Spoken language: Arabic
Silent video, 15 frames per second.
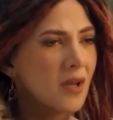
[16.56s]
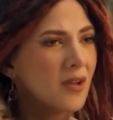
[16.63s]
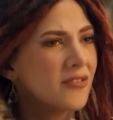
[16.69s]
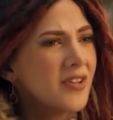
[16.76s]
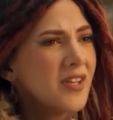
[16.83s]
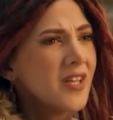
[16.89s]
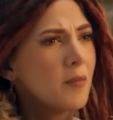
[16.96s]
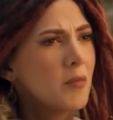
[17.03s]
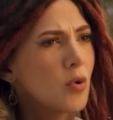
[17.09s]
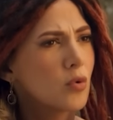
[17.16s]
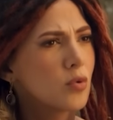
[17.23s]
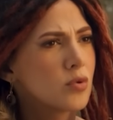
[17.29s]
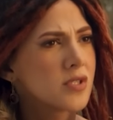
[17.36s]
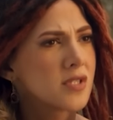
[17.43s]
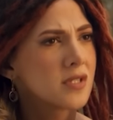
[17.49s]
في ايه يا
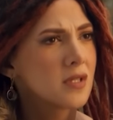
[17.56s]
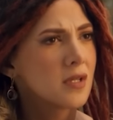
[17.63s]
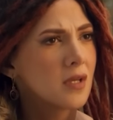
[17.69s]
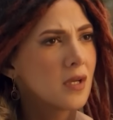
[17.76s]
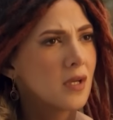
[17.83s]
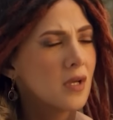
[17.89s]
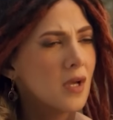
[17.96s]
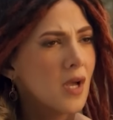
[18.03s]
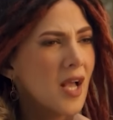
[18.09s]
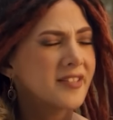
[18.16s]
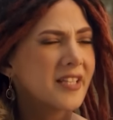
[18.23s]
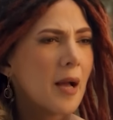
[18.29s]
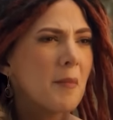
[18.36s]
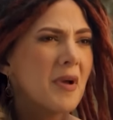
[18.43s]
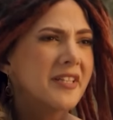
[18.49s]
موكوس انت
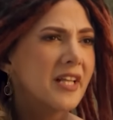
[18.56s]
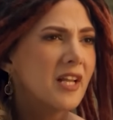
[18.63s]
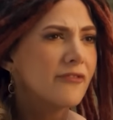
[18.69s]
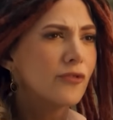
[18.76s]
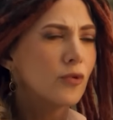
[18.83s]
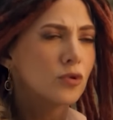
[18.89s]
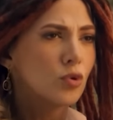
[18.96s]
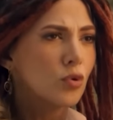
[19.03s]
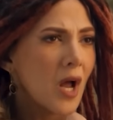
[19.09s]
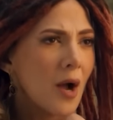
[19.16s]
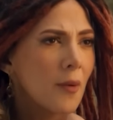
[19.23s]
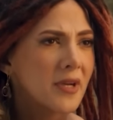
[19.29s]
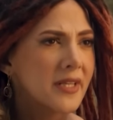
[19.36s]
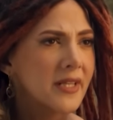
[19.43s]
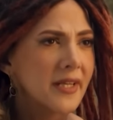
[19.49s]
عمال تلف وتدور حوالين